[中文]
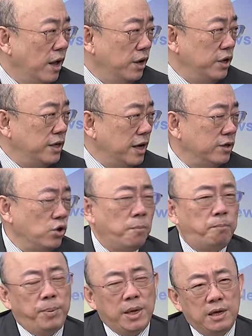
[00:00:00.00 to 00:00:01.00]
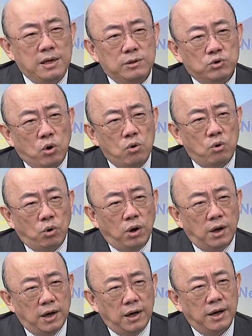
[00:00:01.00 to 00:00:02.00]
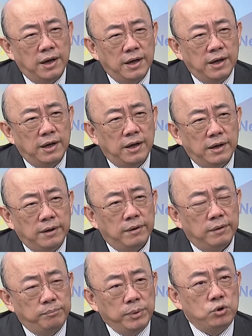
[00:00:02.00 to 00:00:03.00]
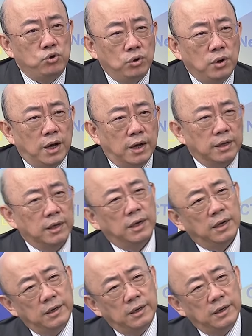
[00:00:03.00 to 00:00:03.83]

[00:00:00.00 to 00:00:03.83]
你这个就逼中国必须要。